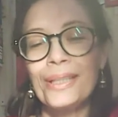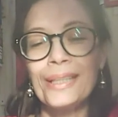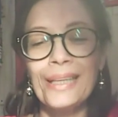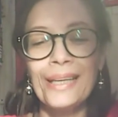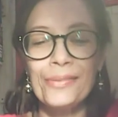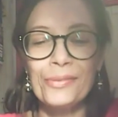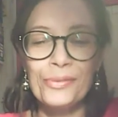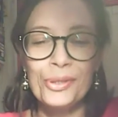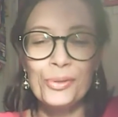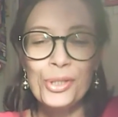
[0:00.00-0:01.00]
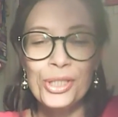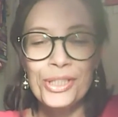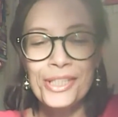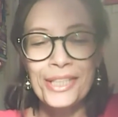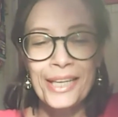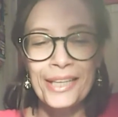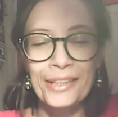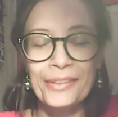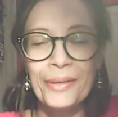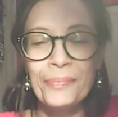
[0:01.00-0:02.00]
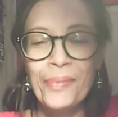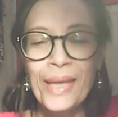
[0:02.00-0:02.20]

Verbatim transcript: и я, его ведущая Дина Орехова.